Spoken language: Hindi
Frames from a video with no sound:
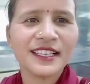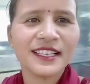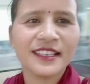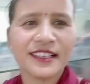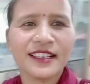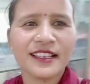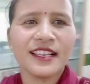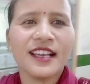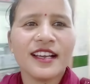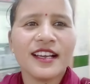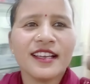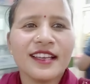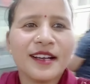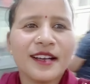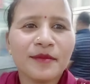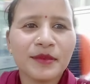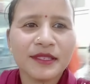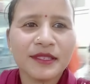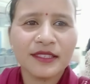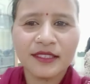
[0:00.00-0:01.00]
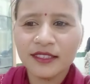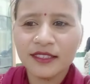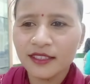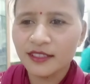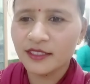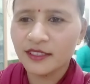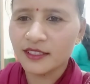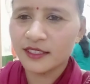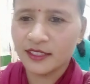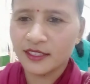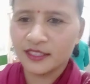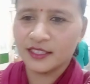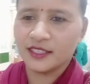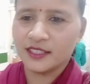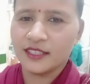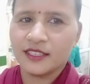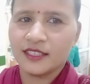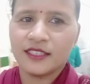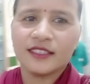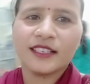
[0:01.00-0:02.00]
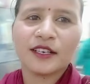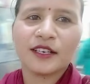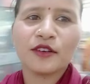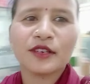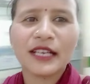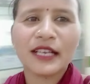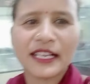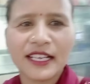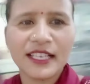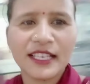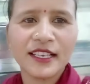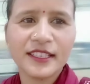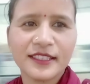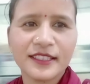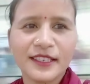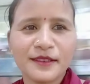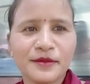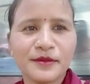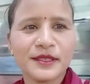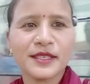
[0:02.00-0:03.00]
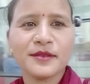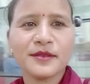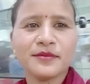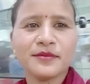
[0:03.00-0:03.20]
के लिए आए यहाँ पे दीदी देखो क्या क्या लेते हैं फिर अब